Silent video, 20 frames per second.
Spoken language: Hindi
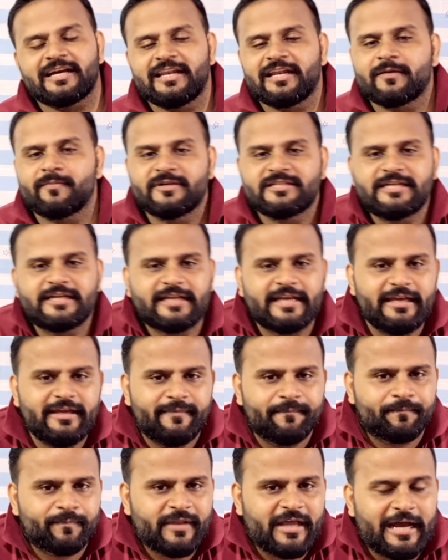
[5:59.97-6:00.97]
हैं अलग अलग बजट
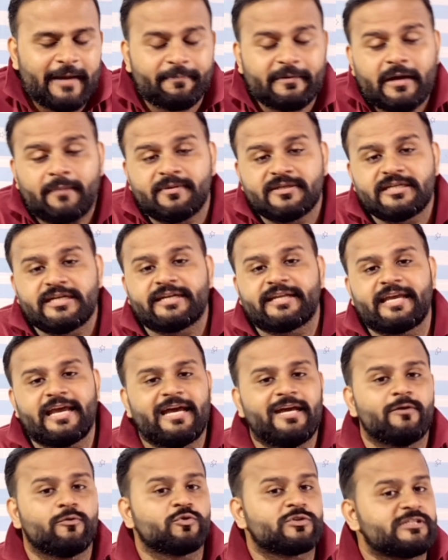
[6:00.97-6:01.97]
के आपका बजट
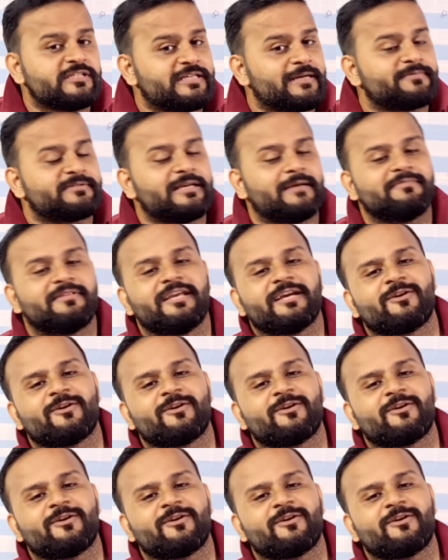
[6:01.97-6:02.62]
क्या है उस हिसाब से